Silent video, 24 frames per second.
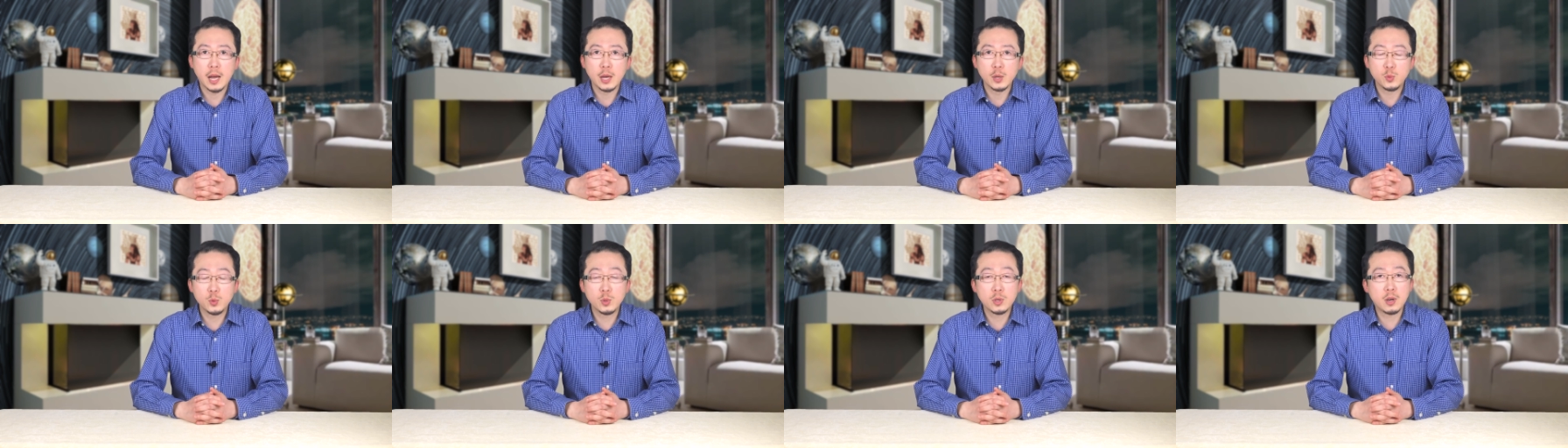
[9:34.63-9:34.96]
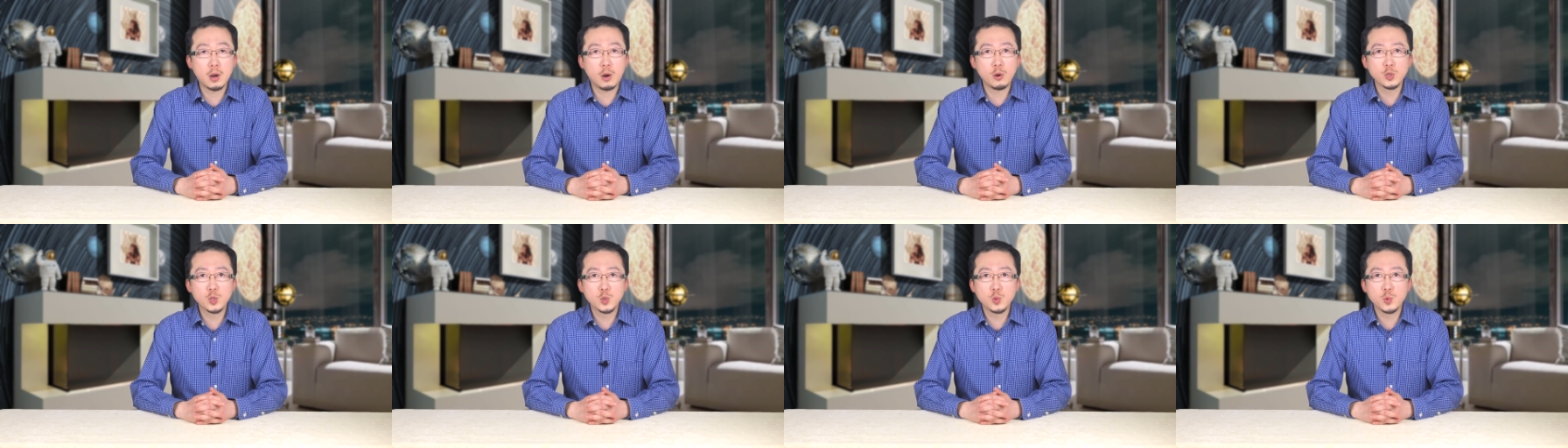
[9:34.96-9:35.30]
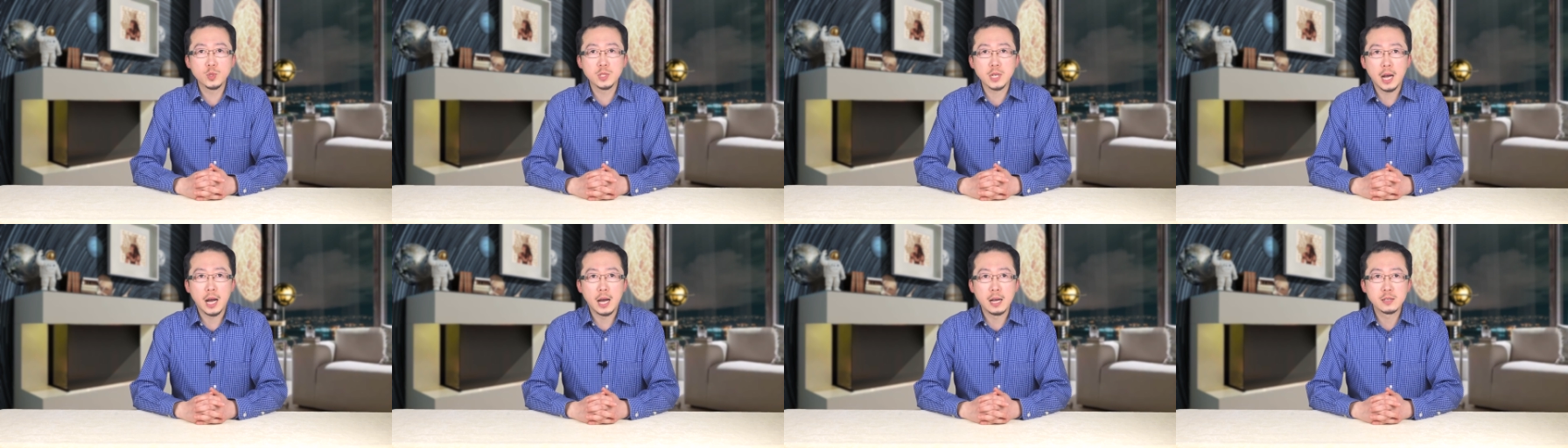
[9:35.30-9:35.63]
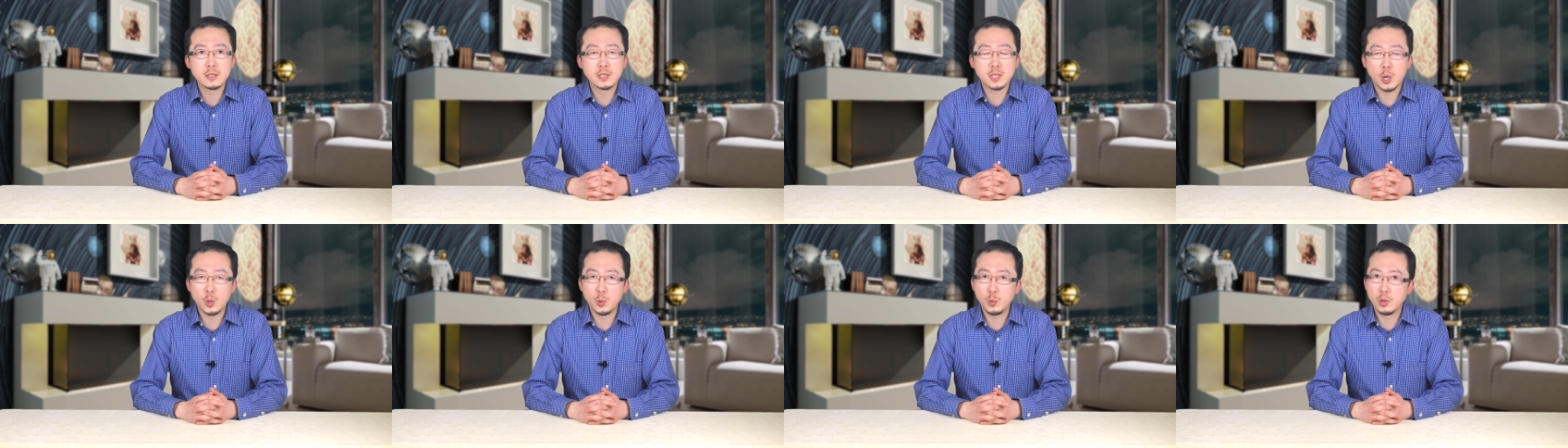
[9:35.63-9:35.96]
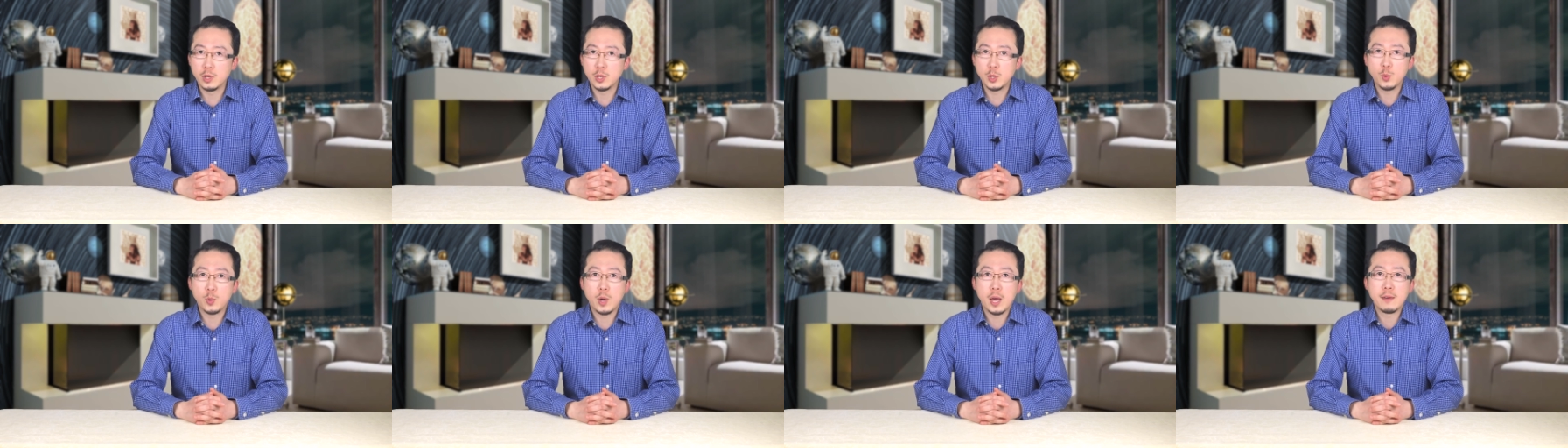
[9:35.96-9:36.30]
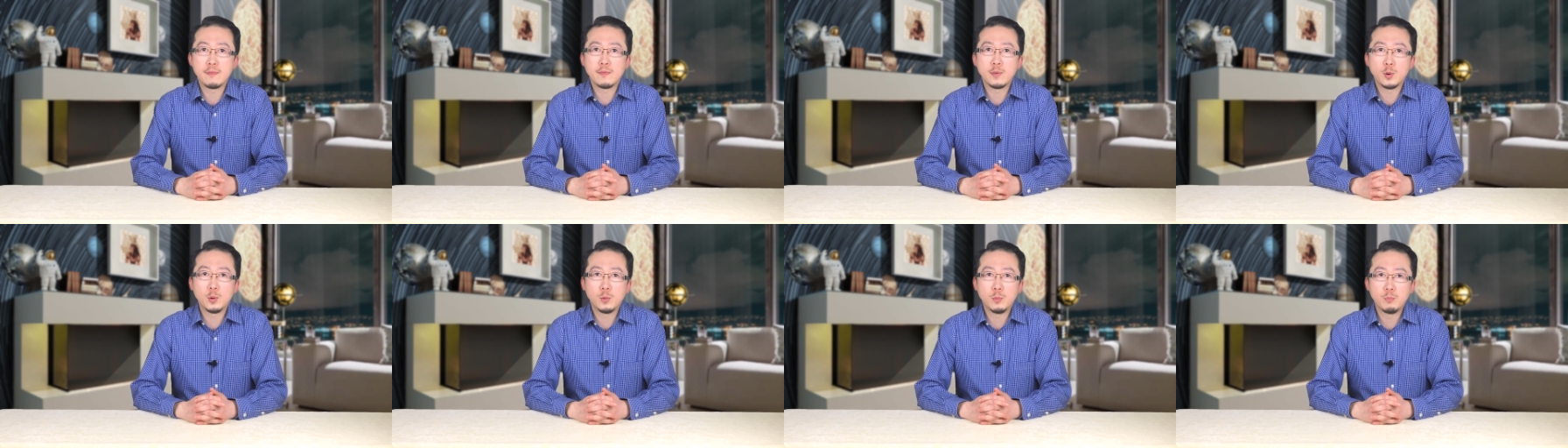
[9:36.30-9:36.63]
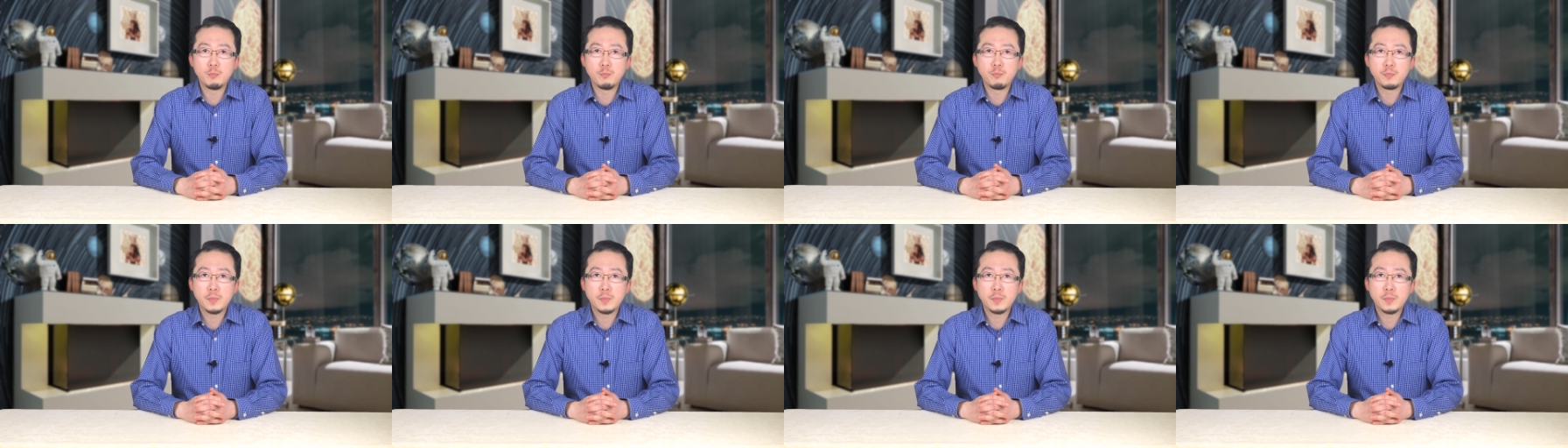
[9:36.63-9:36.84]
于高速上啊遭遇了 U F O。